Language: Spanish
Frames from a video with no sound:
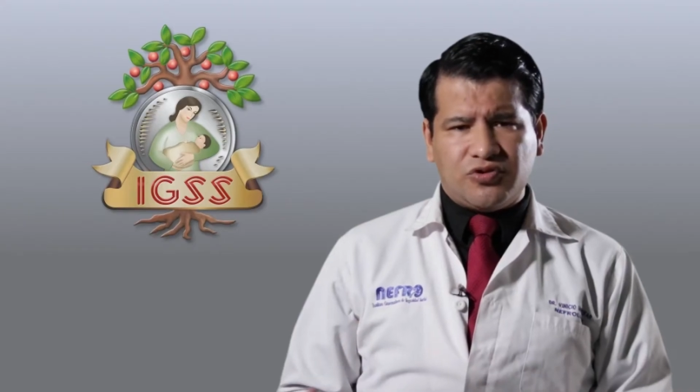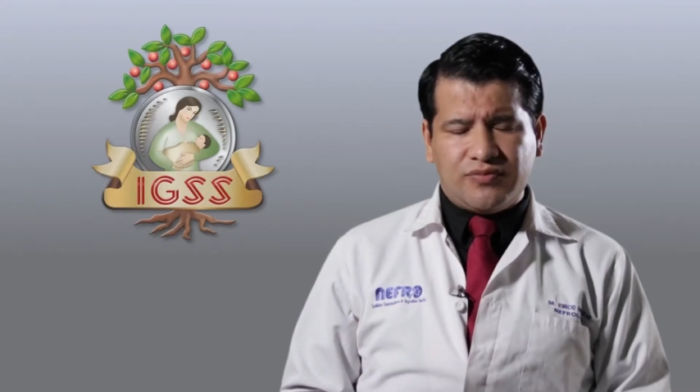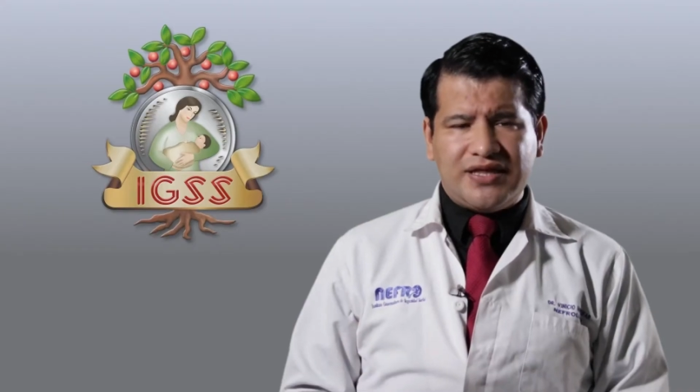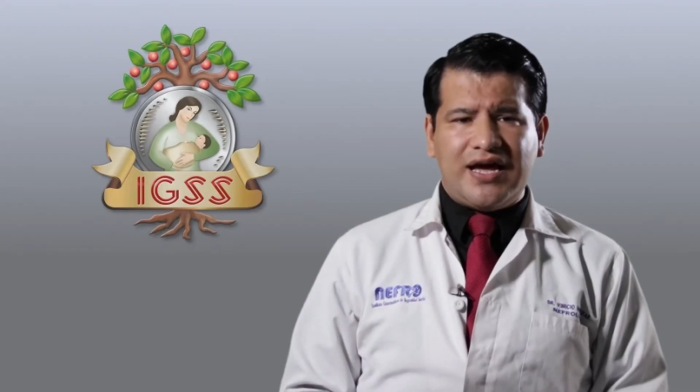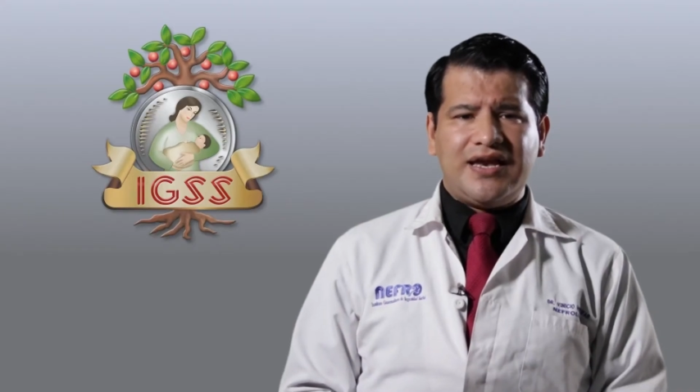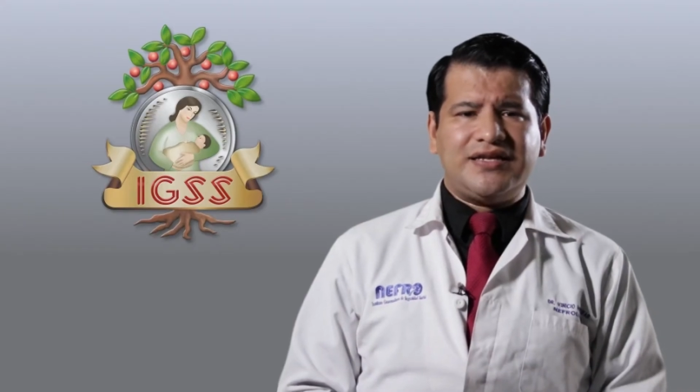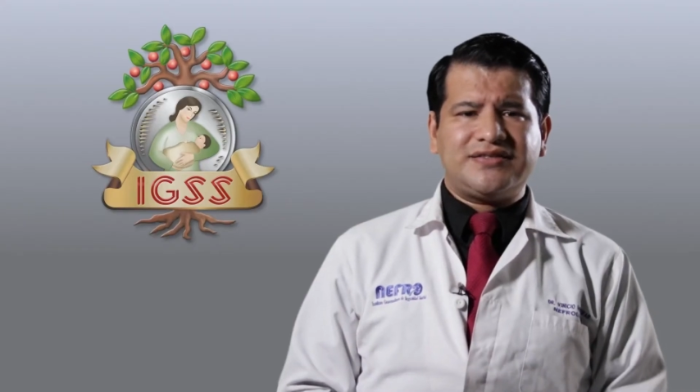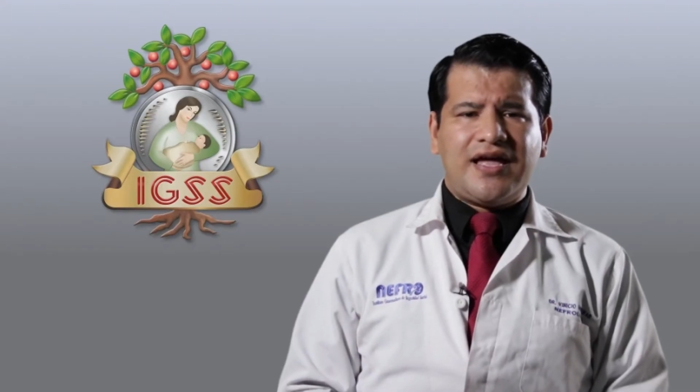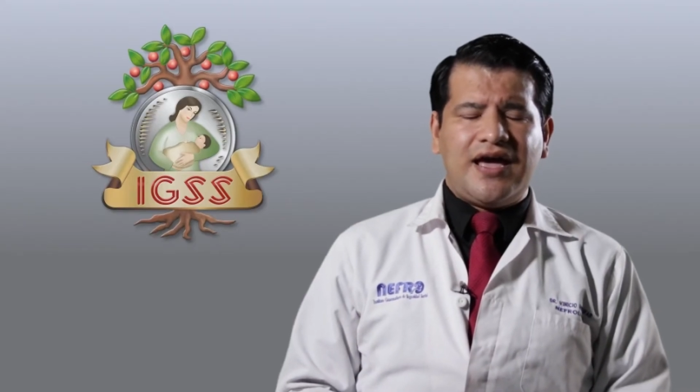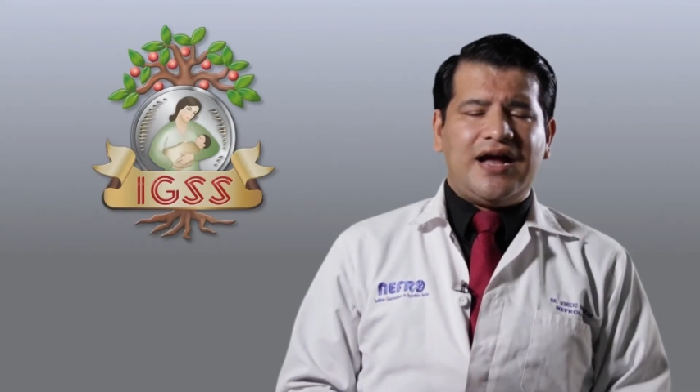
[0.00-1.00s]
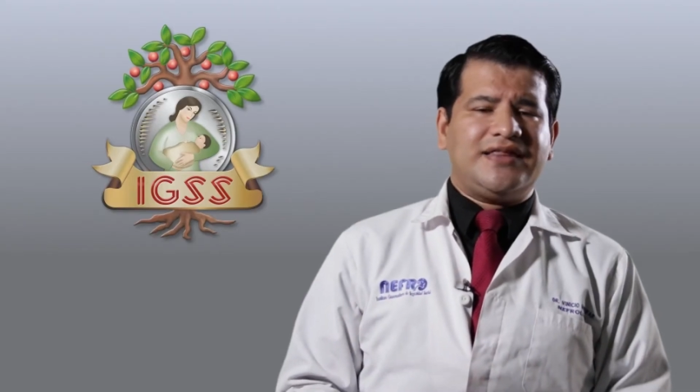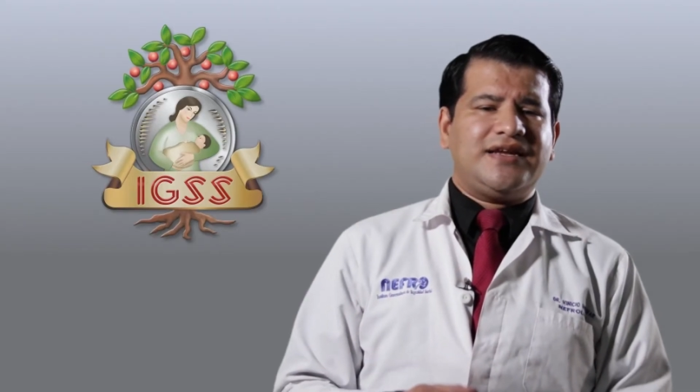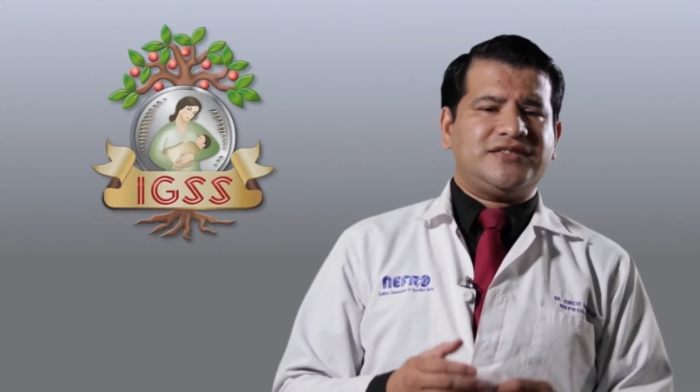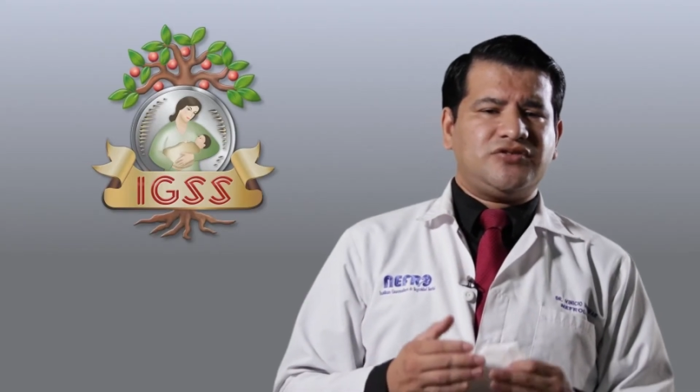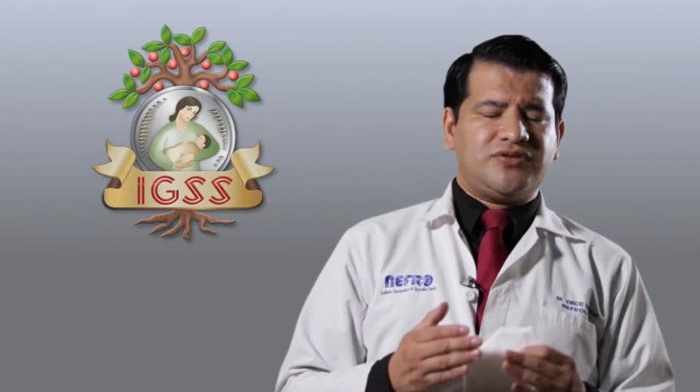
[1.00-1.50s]
abdominales,
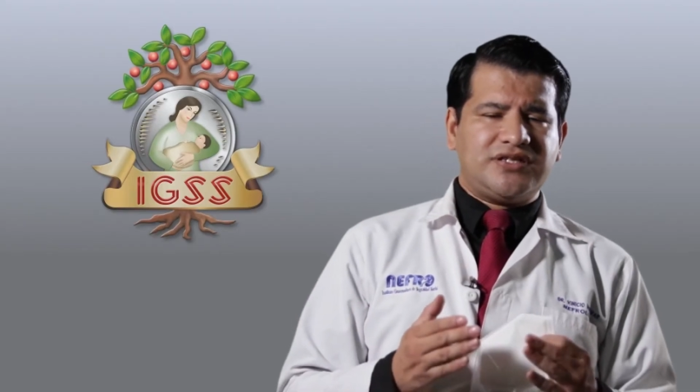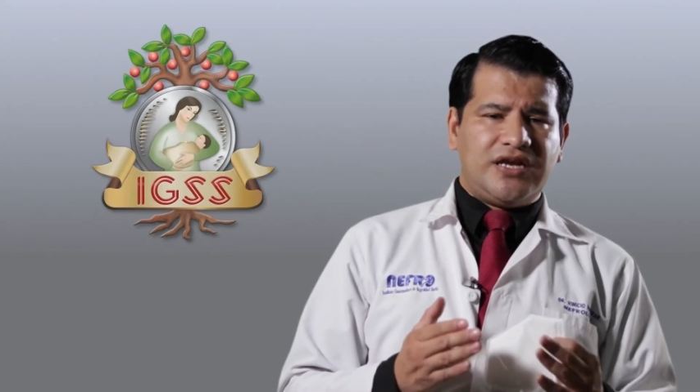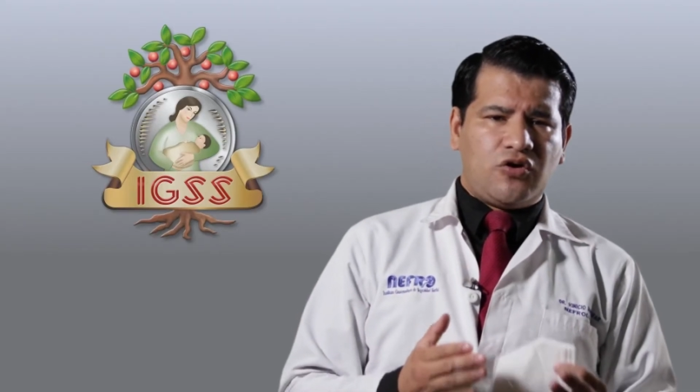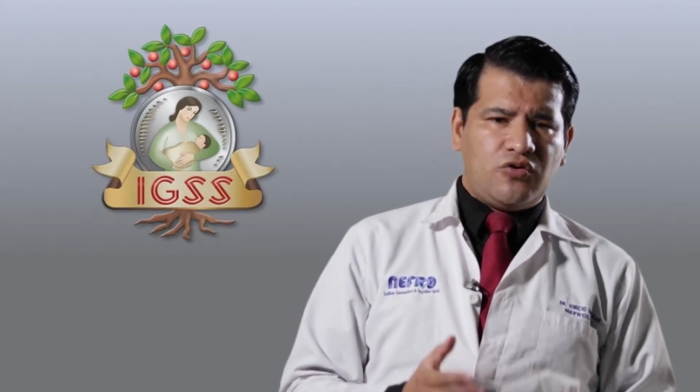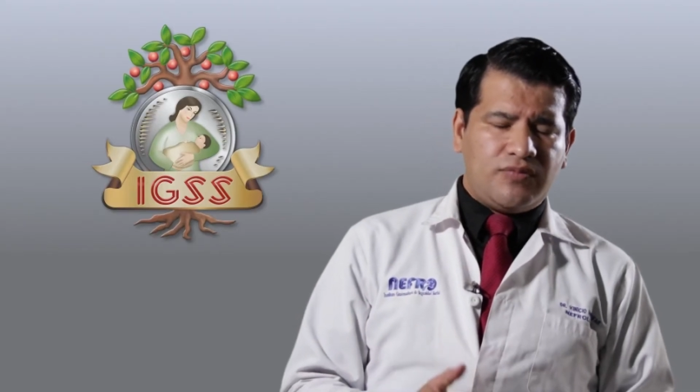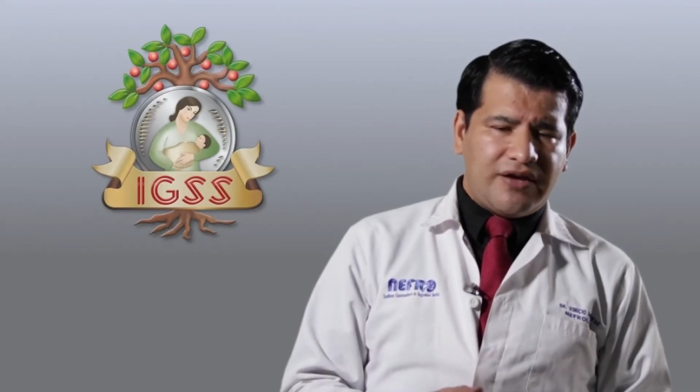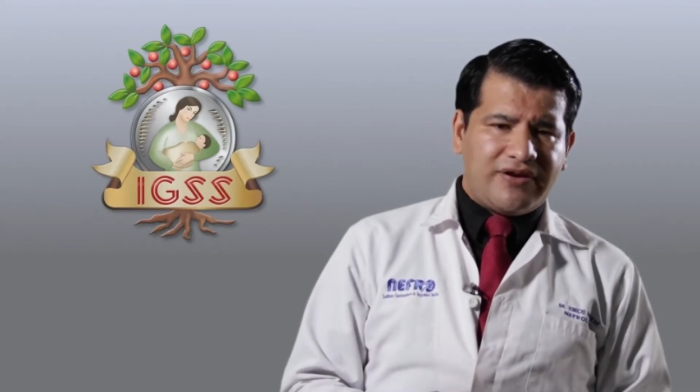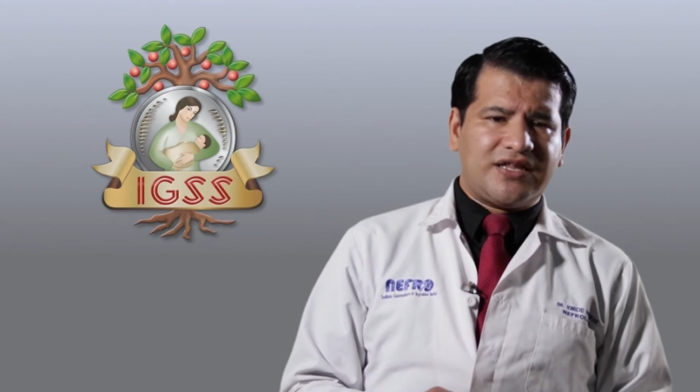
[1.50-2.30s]
alteraciones de la columna